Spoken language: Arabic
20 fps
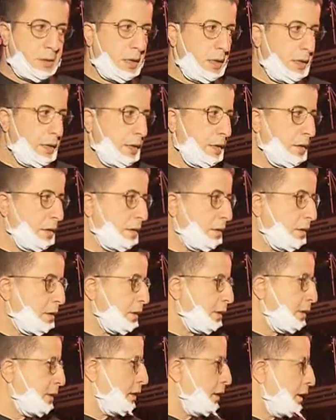يعني
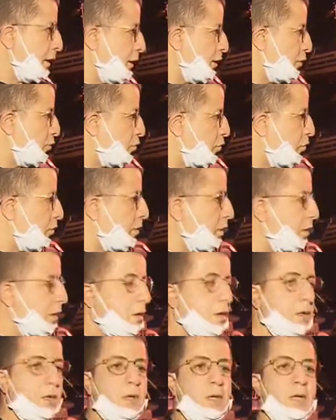خدينا يعني كل
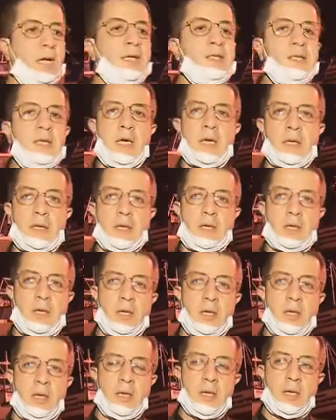الاحتياطات
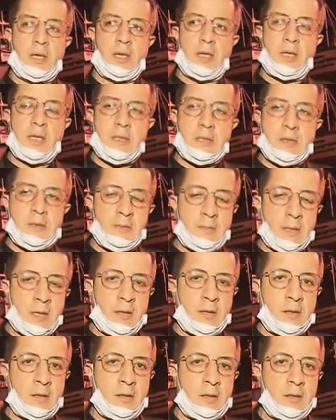اللي
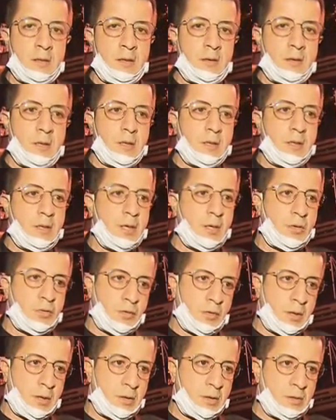لازمنا
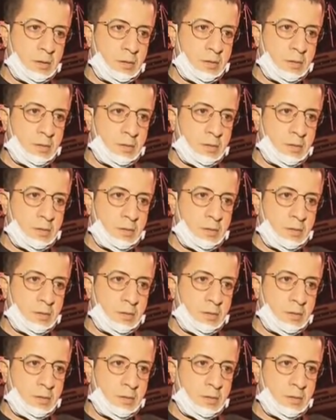ناخذوها